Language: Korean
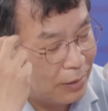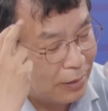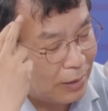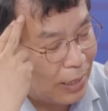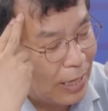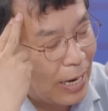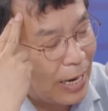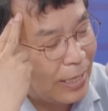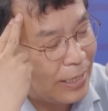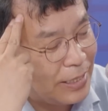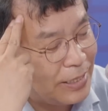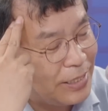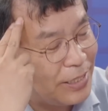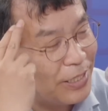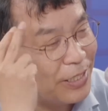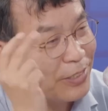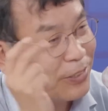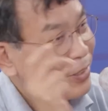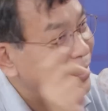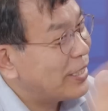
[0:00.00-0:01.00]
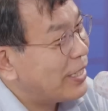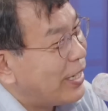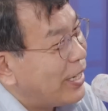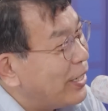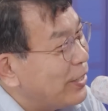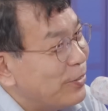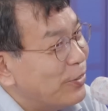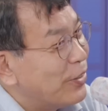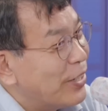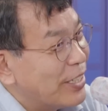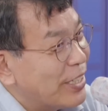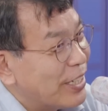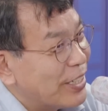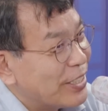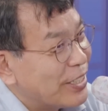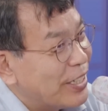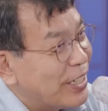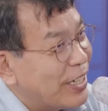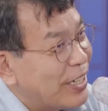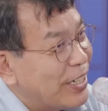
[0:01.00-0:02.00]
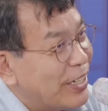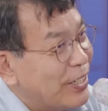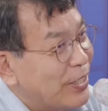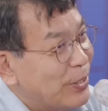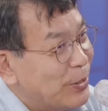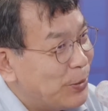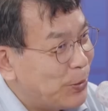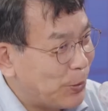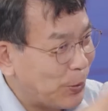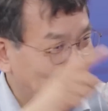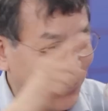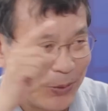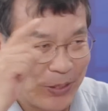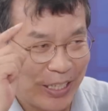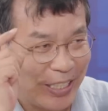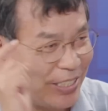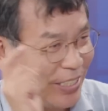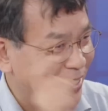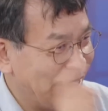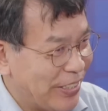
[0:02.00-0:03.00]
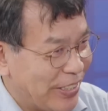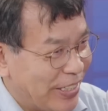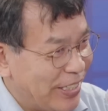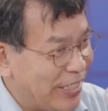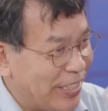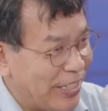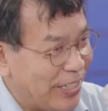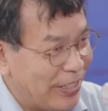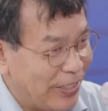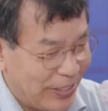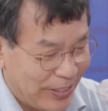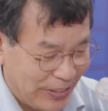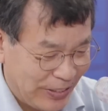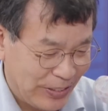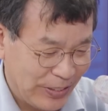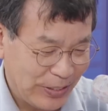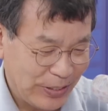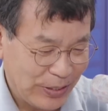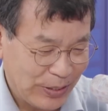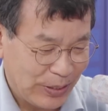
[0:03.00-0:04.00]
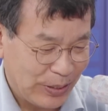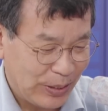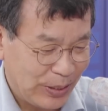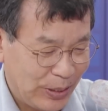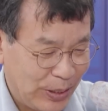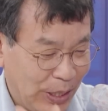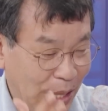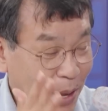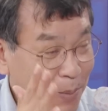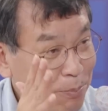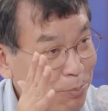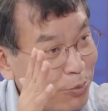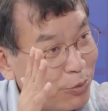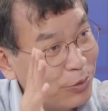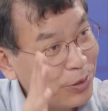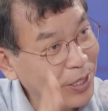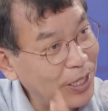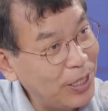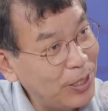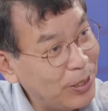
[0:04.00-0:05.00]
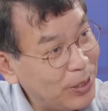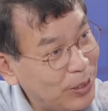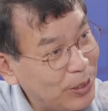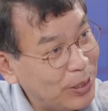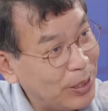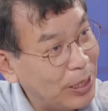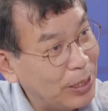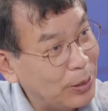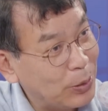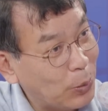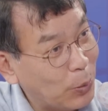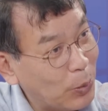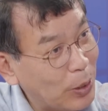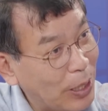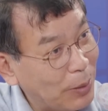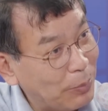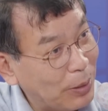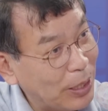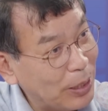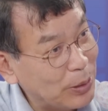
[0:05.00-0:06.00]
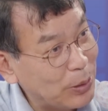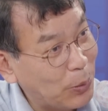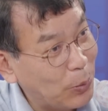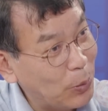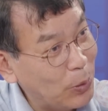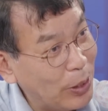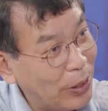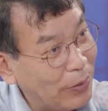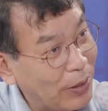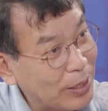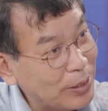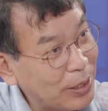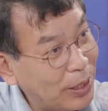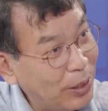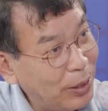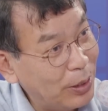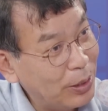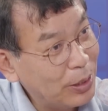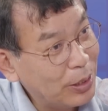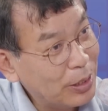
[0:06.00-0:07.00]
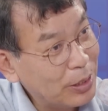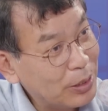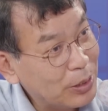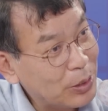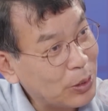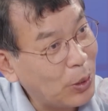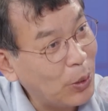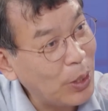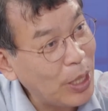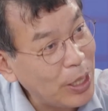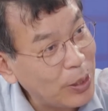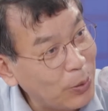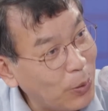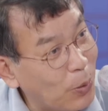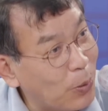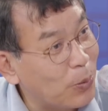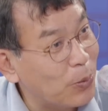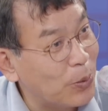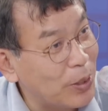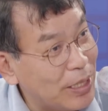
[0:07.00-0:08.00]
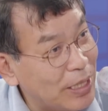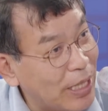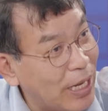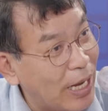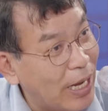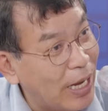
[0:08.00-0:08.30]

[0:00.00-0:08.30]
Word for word: 아이디어를 탁 녹아내는 거야. 뭐라고 좋은 했네. 아이디어가 있다. 네. 태풍이 동남아에서 올라와서 아... 서해로 오고 있다.